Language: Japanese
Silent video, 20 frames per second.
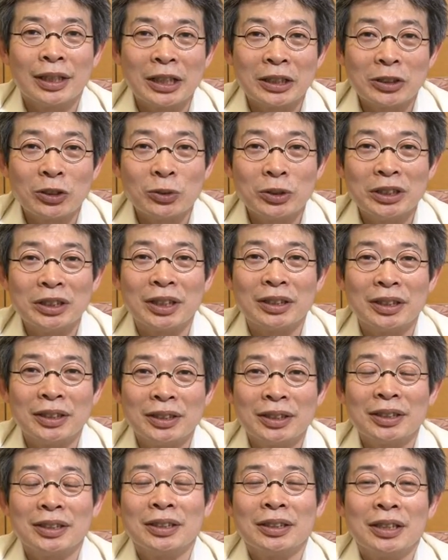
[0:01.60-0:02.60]
平鳥座
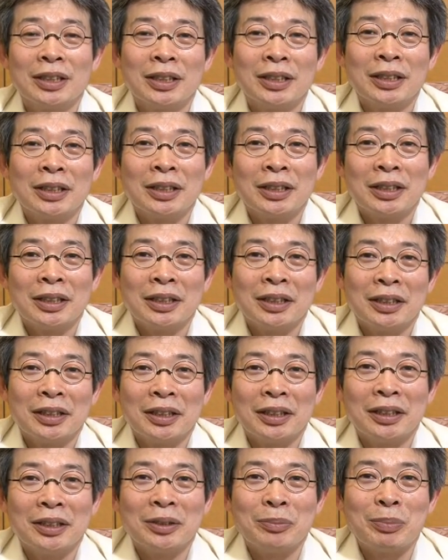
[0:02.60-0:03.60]
です、
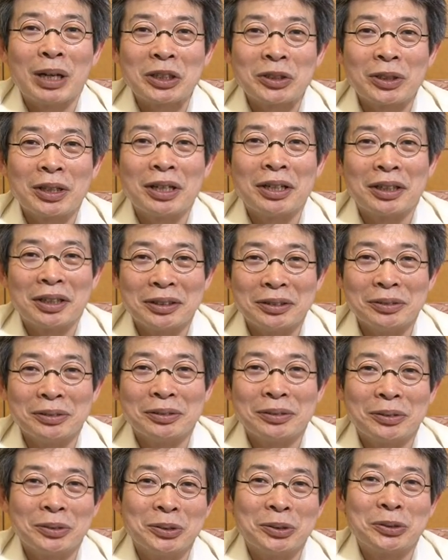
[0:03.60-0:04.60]
えー、幕が上が
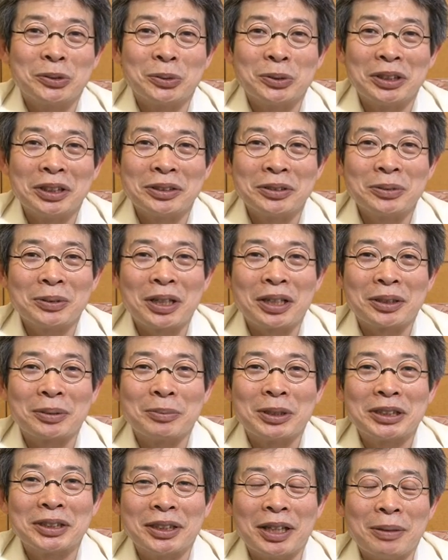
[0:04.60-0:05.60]
るという小説を書
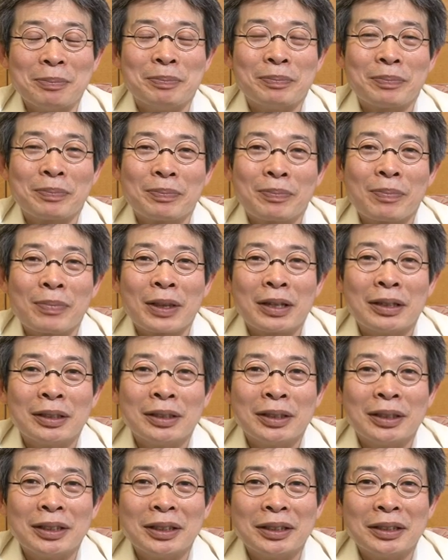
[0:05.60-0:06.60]
きました、
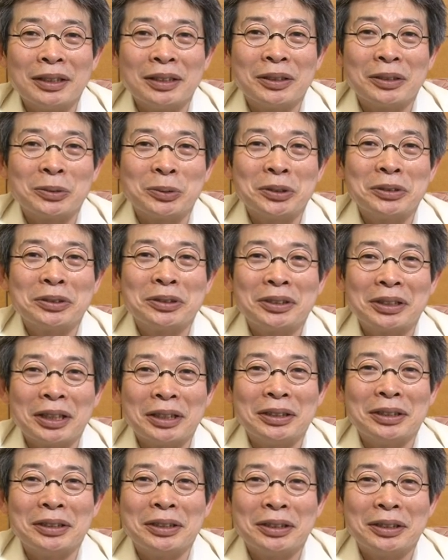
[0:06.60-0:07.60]
えー、ごじゅっ
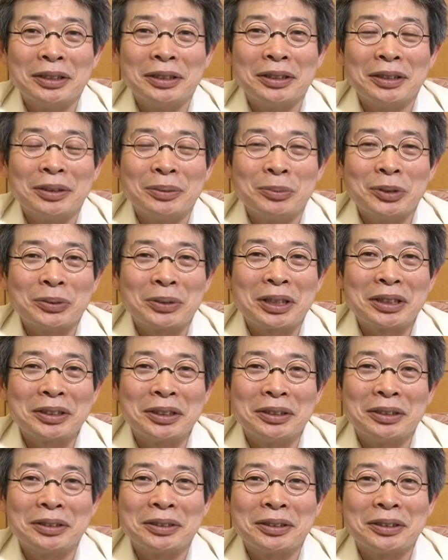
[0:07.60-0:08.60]
さい、えー、物書
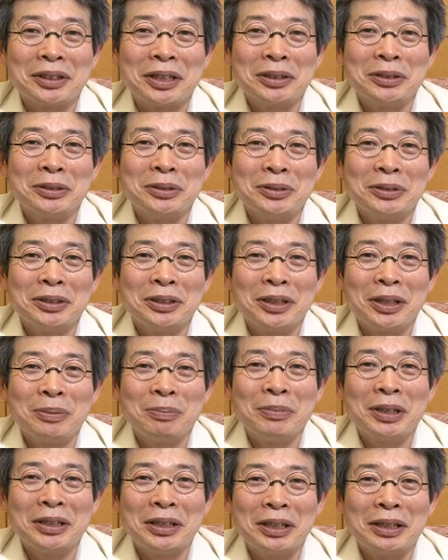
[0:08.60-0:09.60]
きになってさんじゅうにね
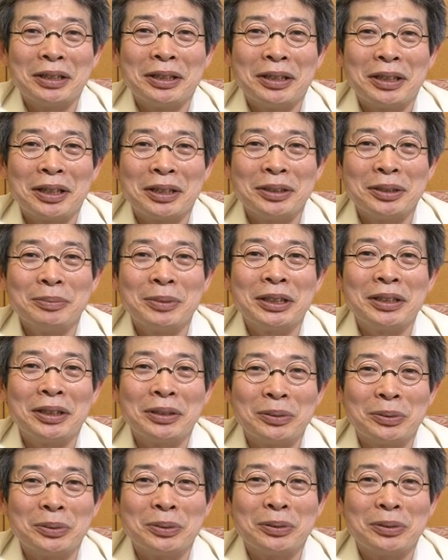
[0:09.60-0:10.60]
んめで初め
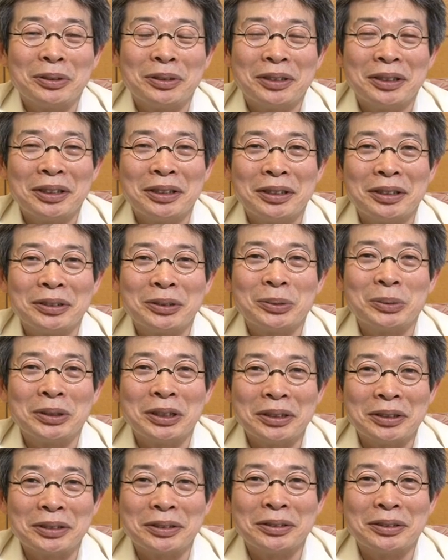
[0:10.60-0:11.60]
ての小
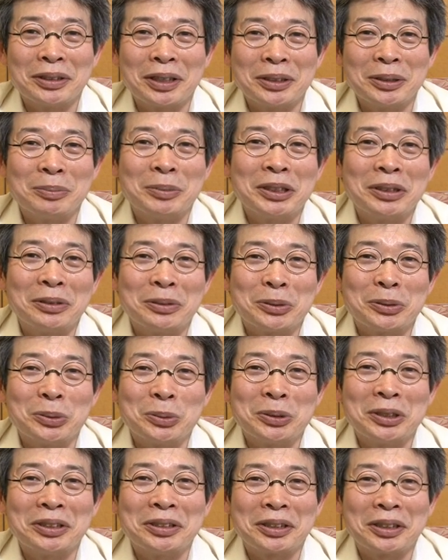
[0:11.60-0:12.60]
説初めての
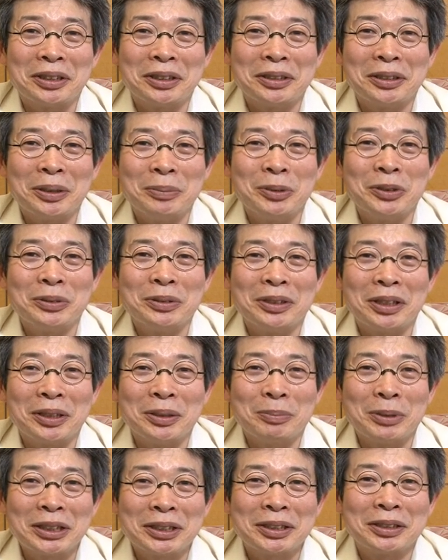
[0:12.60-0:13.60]
小説家デビューにな
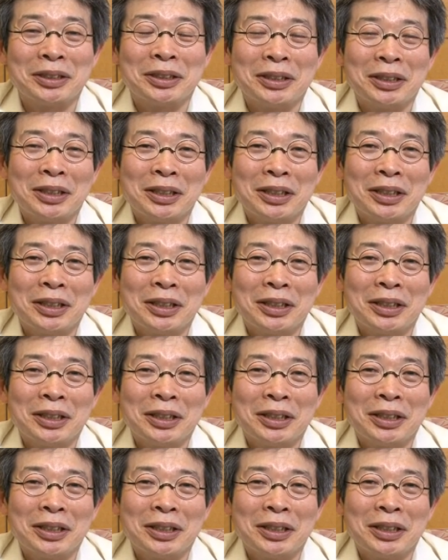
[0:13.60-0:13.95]
ります、